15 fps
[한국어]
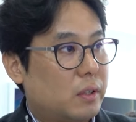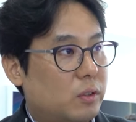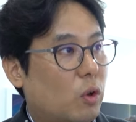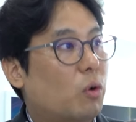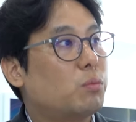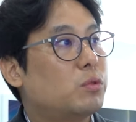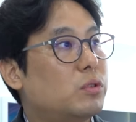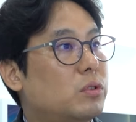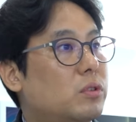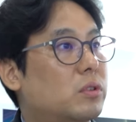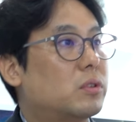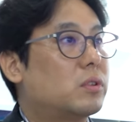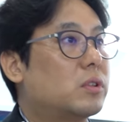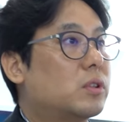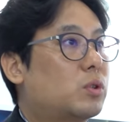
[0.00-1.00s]

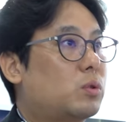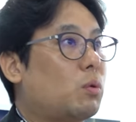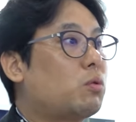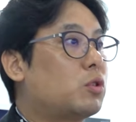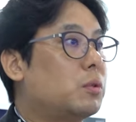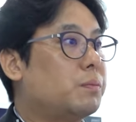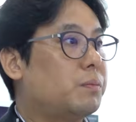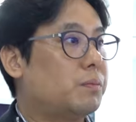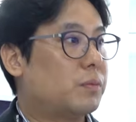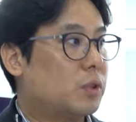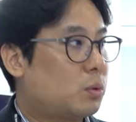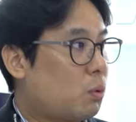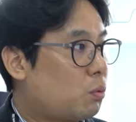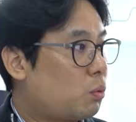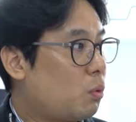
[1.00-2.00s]
너무 조금
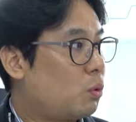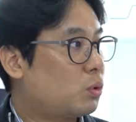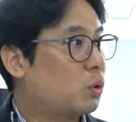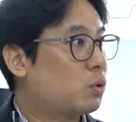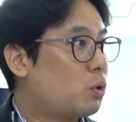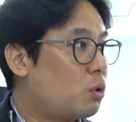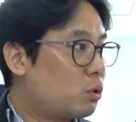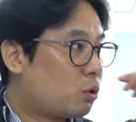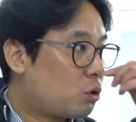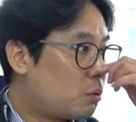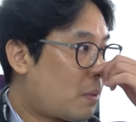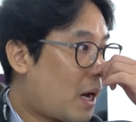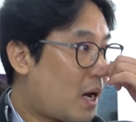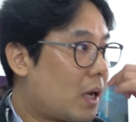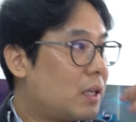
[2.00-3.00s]
속도 조절을
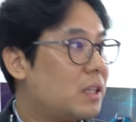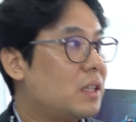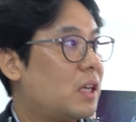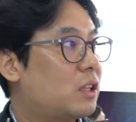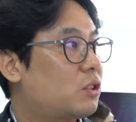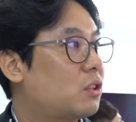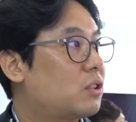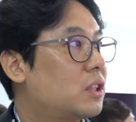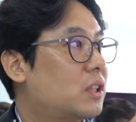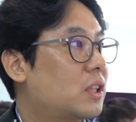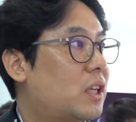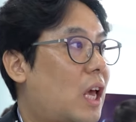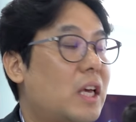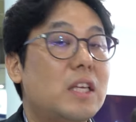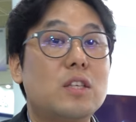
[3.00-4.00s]
조금 하는 게
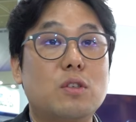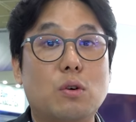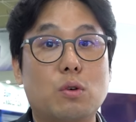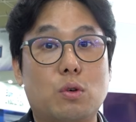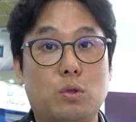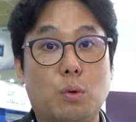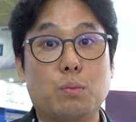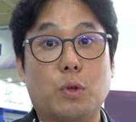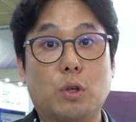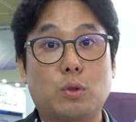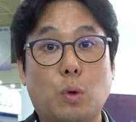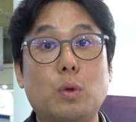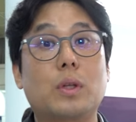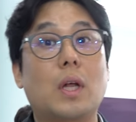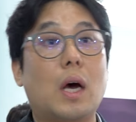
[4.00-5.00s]
저는 개인적으로 좀 더
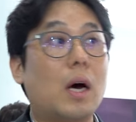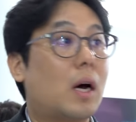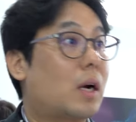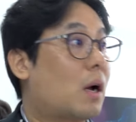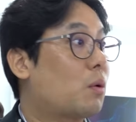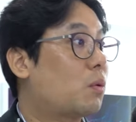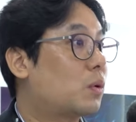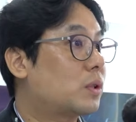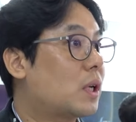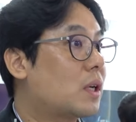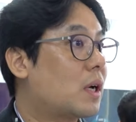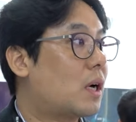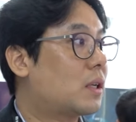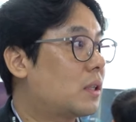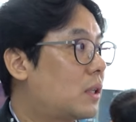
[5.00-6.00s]
좋다라고
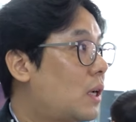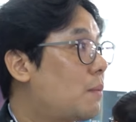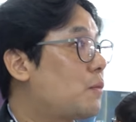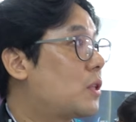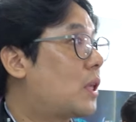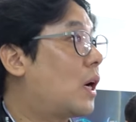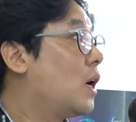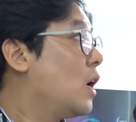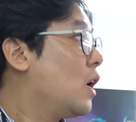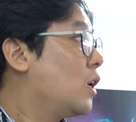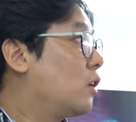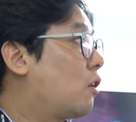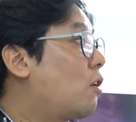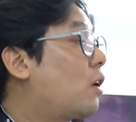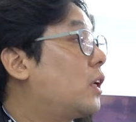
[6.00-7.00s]
생각을 합니다.
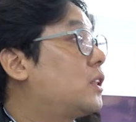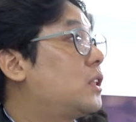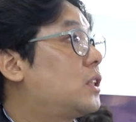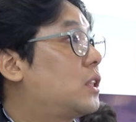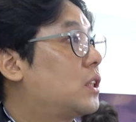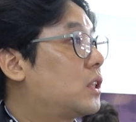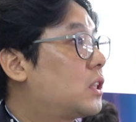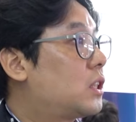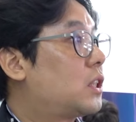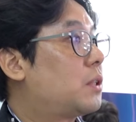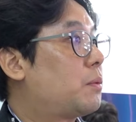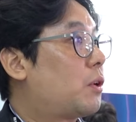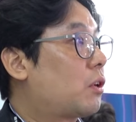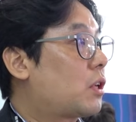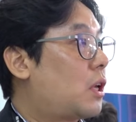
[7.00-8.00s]
여러 가지
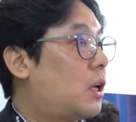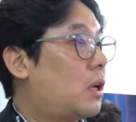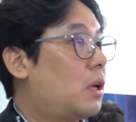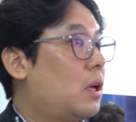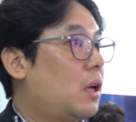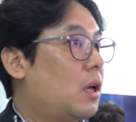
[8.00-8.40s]
지금 이렇게